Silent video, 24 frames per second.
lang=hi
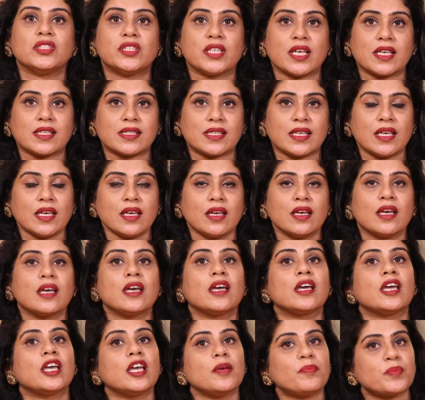जैसे
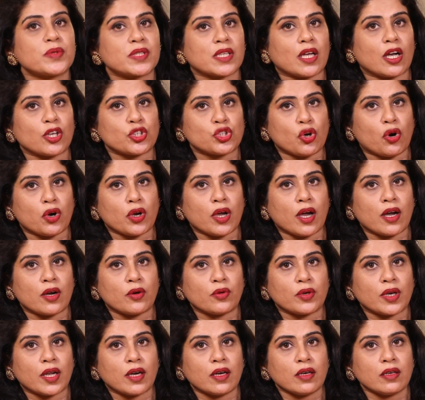हिप्स का चौड़ा
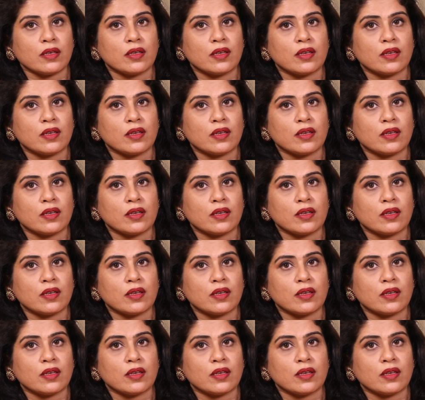होना